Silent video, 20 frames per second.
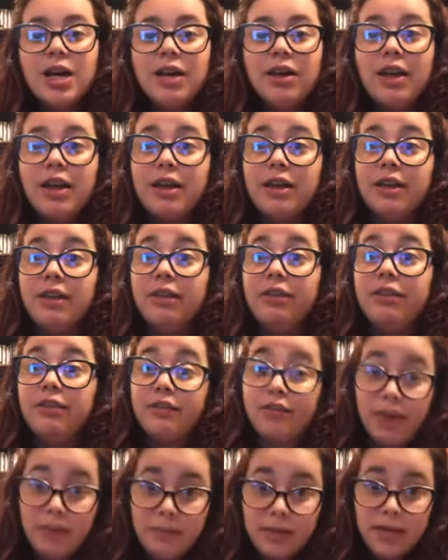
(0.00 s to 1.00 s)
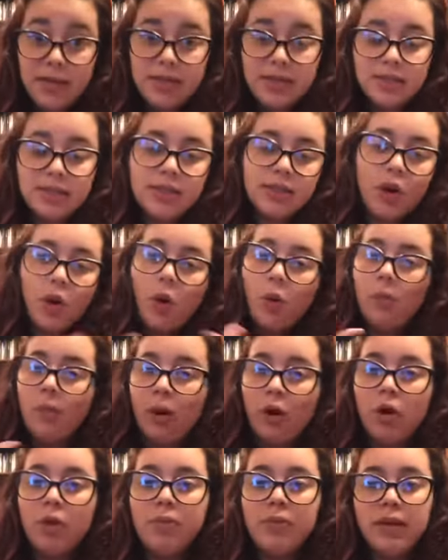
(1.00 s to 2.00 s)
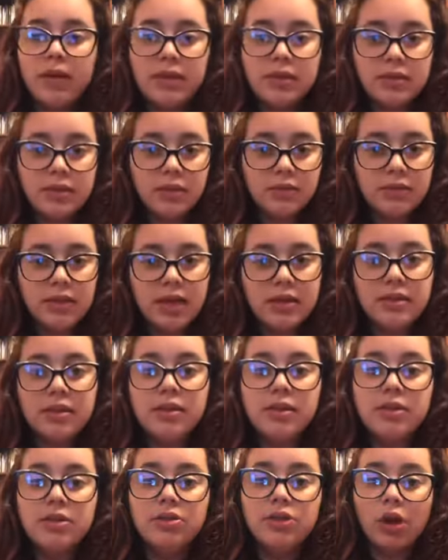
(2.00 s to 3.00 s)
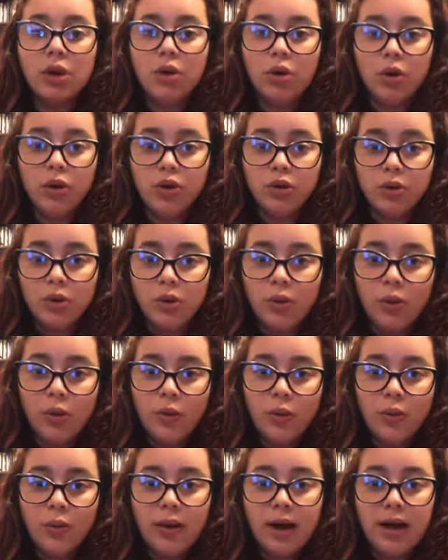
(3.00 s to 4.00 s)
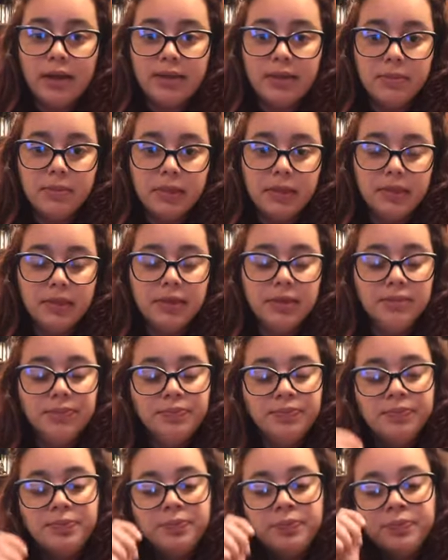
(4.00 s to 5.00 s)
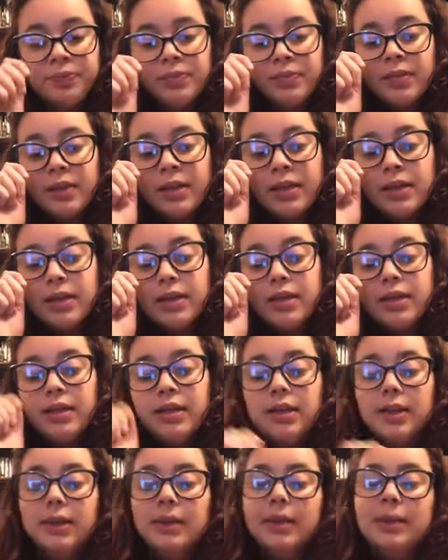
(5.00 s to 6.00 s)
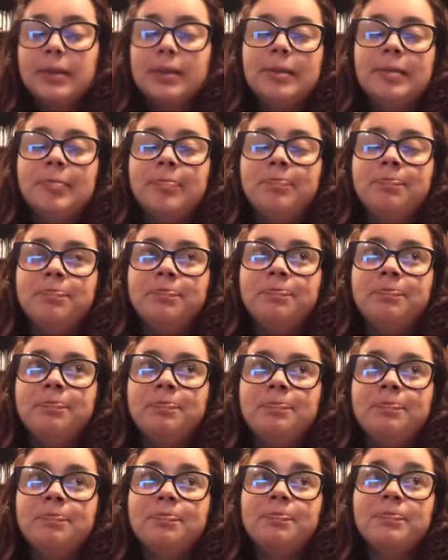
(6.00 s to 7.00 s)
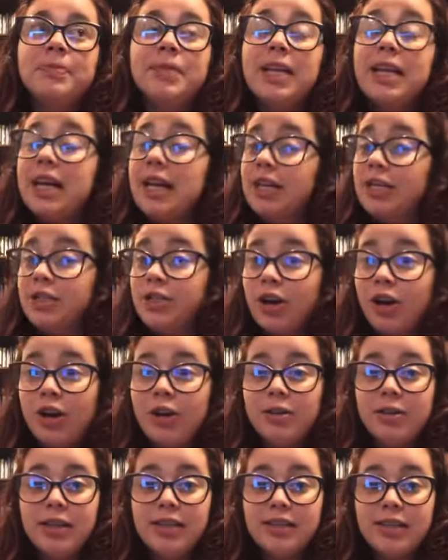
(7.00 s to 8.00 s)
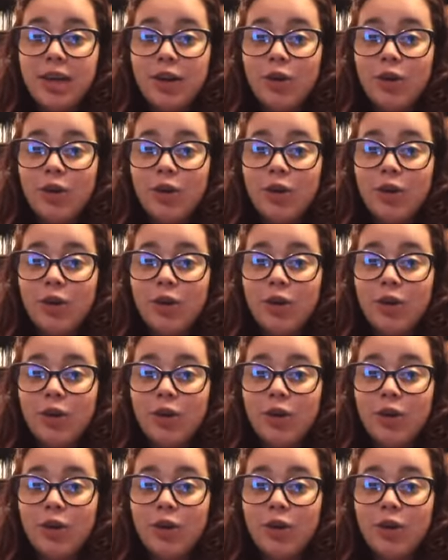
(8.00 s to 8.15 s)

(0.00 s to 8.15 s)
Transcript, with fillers: E famílias, ou uma combinação dessas de acordo com a demanda. Um, é só entrar em